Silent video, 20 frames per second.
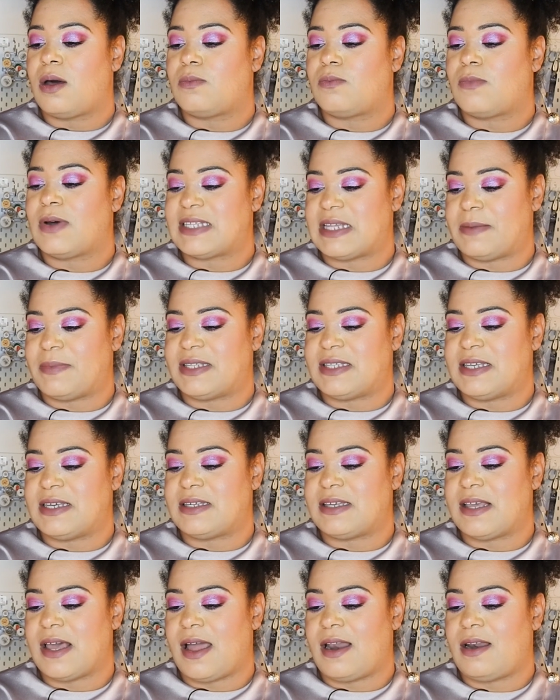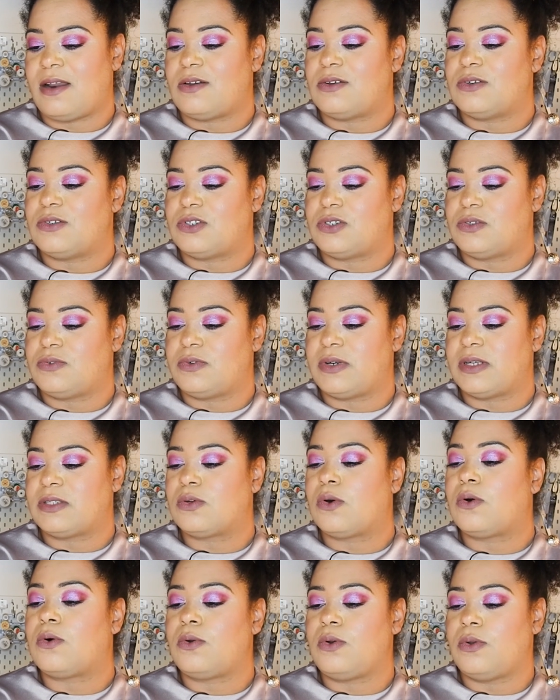Moi, ça m'était égal, je voulais
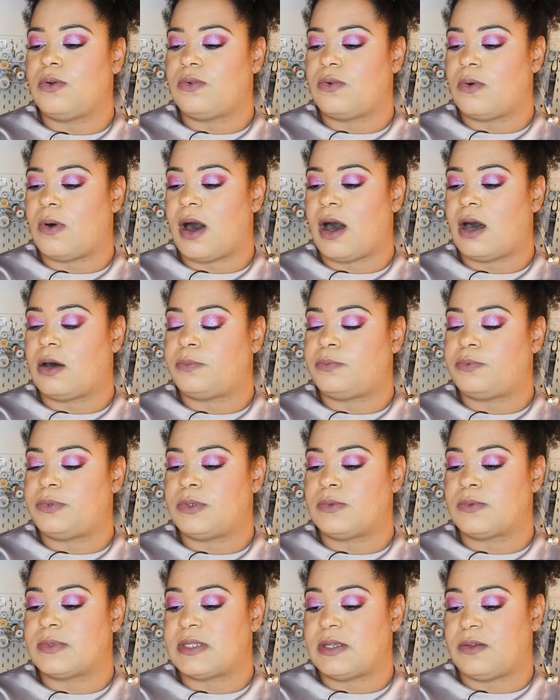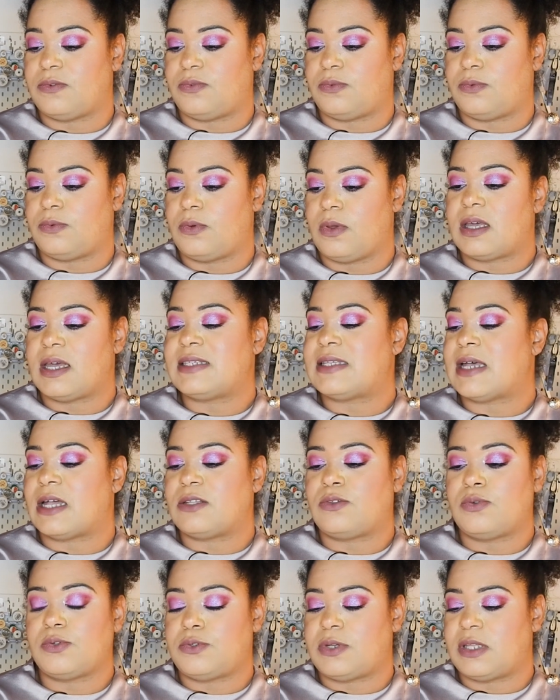trop le voir, puis on s'est vu, et
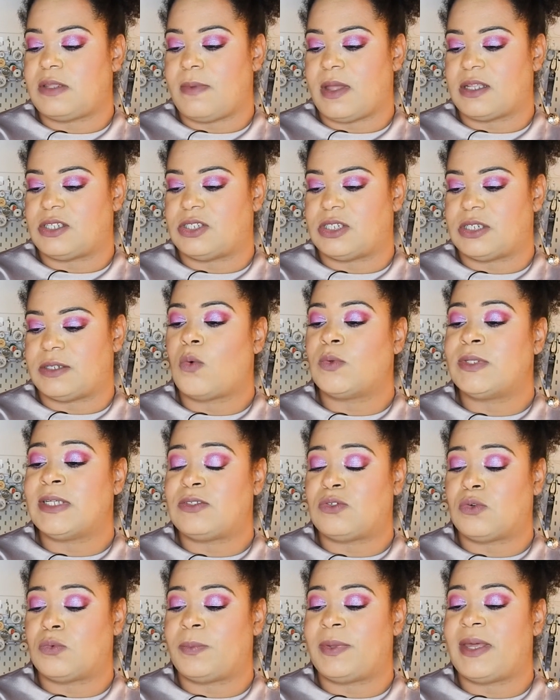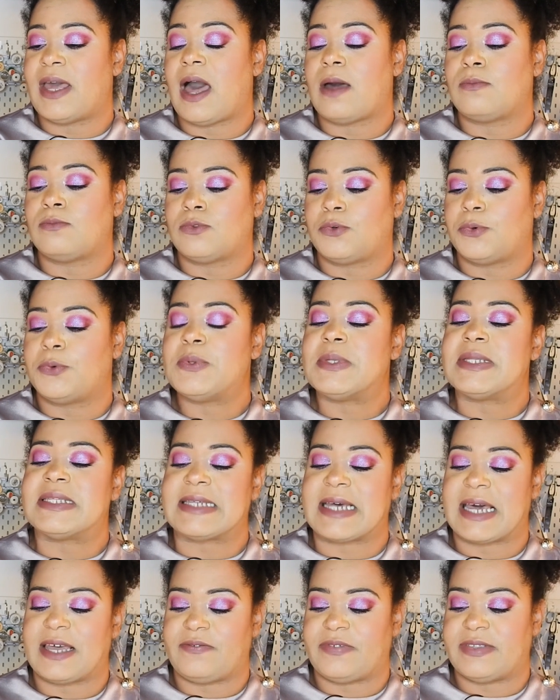a tout de suite matché. On est tombé amoureux
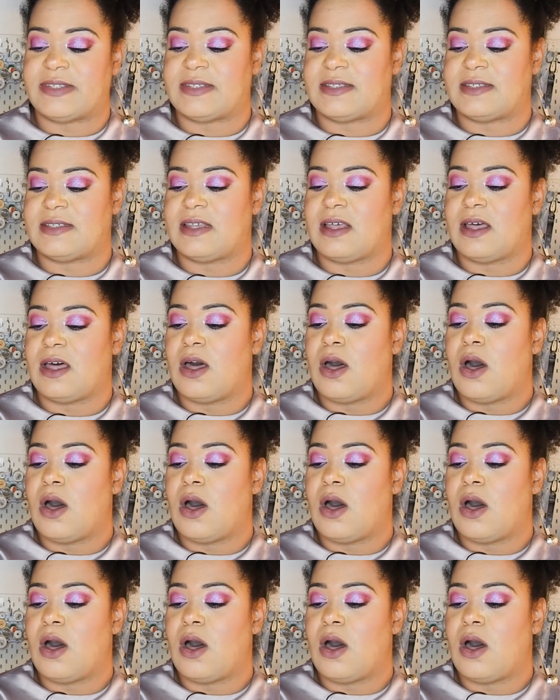très vite.